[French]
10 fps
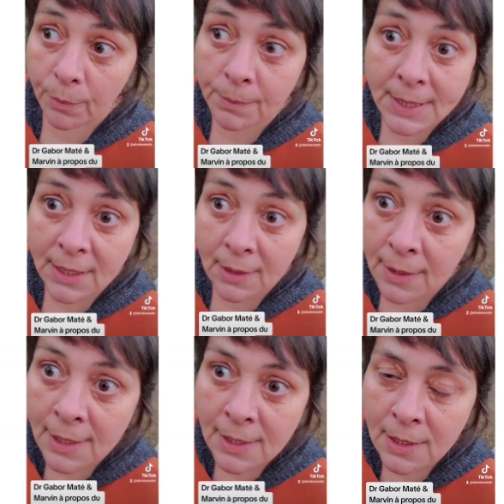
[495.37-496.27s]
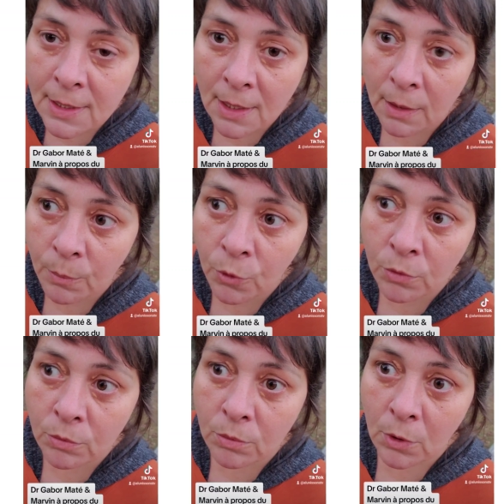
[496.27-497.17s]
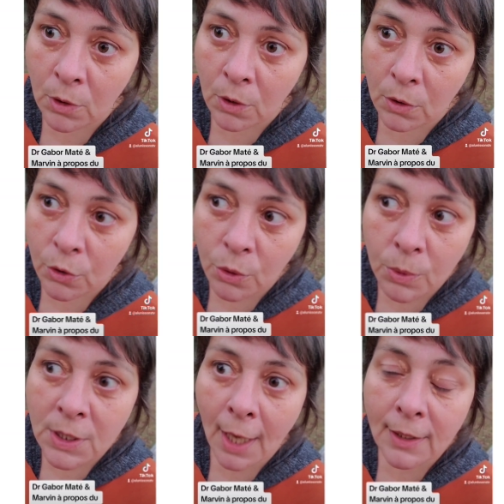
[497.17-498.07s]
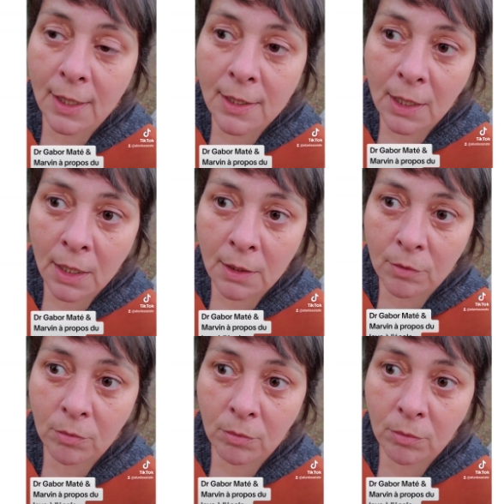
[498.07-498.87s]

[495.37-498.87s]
mais c'est nécessairement suite à quelqu'un